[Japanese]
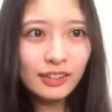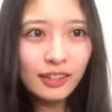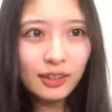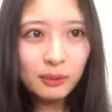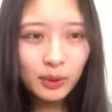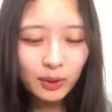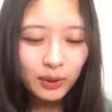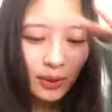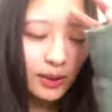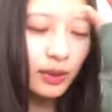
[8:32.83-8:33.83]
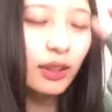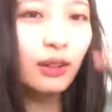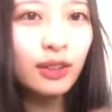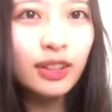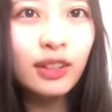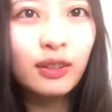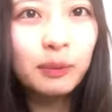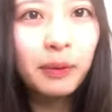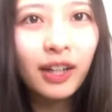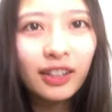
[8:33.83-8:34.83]
なんかもっと普通の顔してんの
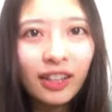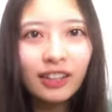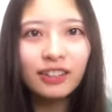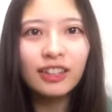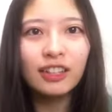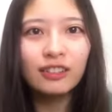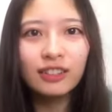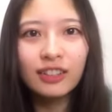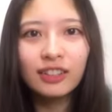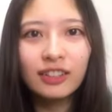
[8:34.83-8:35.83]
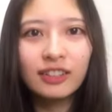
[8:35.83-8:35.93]
いっぱいあったはずやのに。